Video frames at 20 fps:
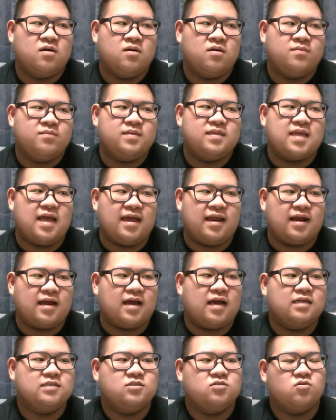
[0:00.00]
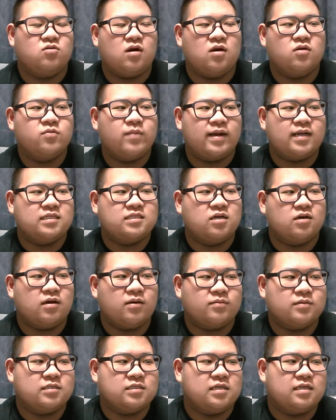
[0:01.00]
みたいな感情が生まれちゃう
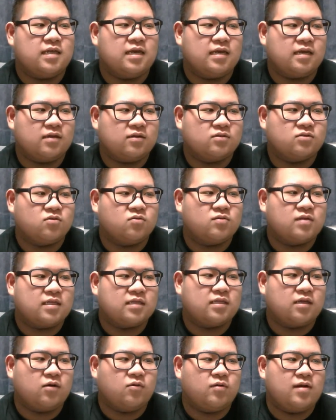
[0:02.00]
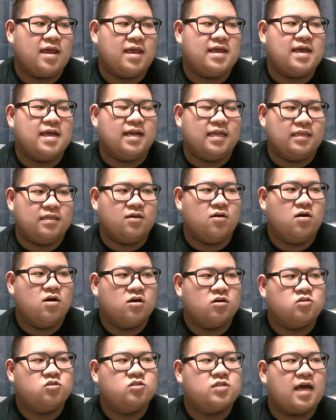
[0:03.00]
かもしれないけどそうなったら俺嫌なんだよ
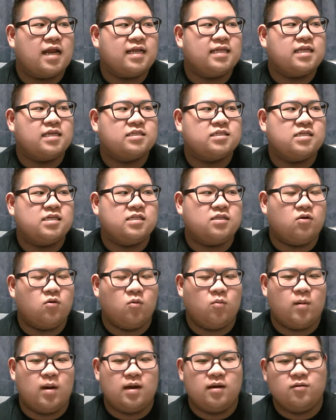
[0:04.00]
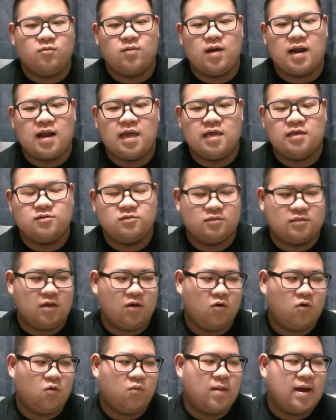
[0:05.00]
くだらなすぎてお、ま、笑えるって
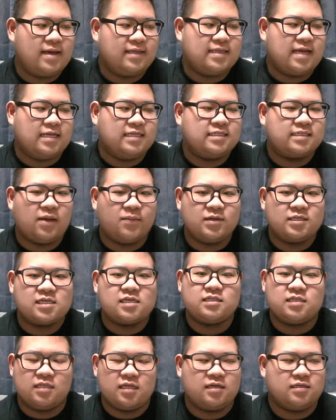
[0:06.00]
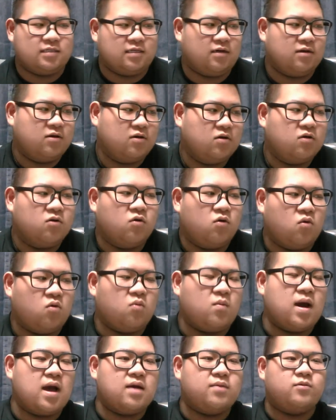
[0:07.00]
お前何様じゃってなるじゃんお
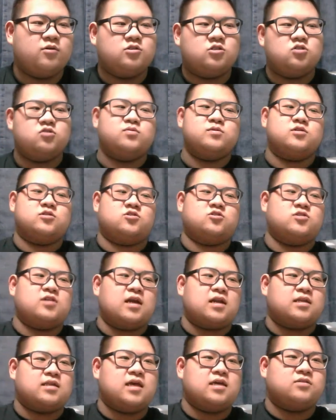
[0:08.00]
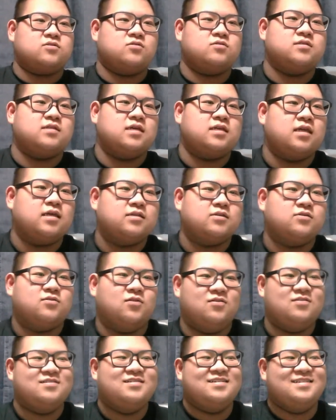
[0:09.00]
前も十分くだらない存在だぞと
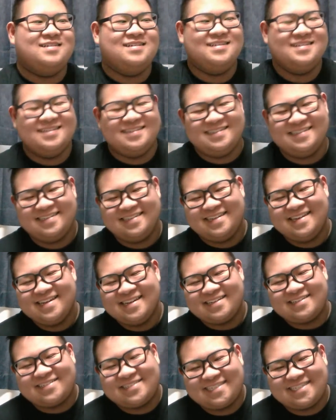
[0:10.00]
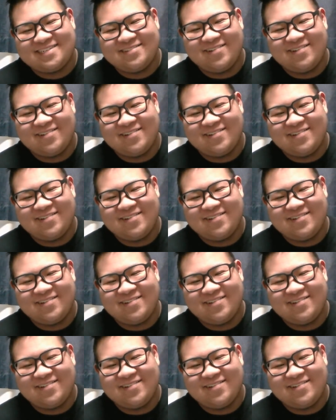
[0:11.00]
口